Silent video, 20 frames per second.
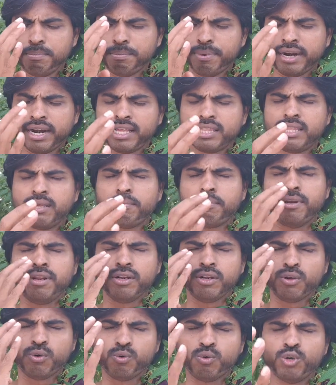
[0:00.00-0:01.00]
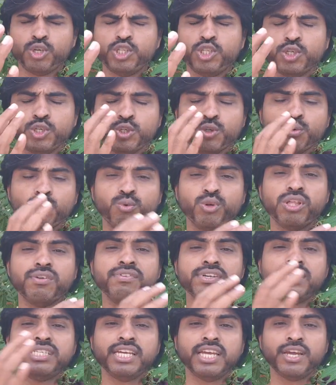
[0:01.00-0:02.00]
பணத்தை பிறருக்கு கொடுத்து
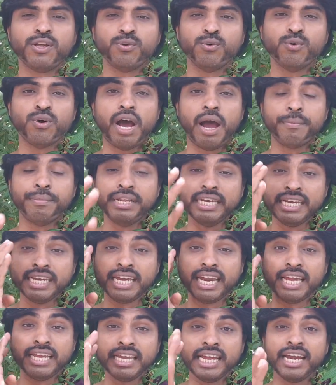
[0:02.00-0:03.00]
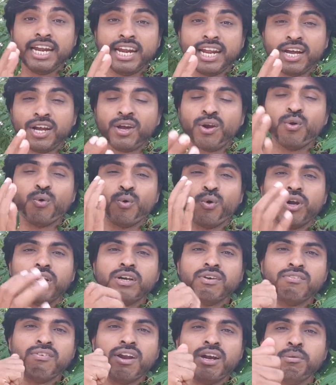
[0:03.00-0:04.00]
உதவி செய்யணும் அப்படிங்கிற எண்ணங்கள்
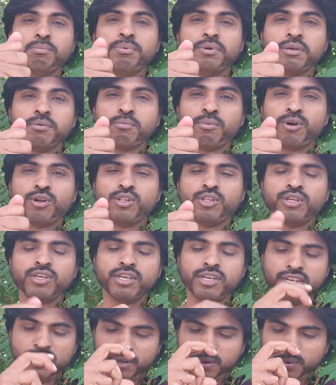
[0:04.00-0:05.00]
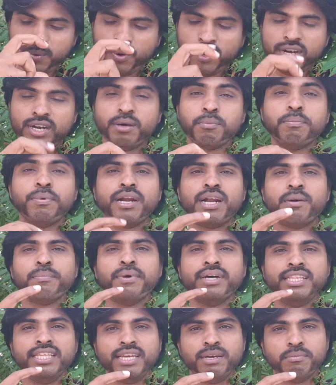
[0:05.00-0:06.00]
உங்களுக்கு வலுப்பெறும் பொழுது உங்கள்கிட்ட
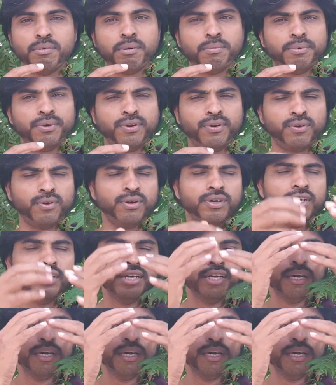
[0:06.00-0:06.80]
பணம் அதிகமாக பெருகும்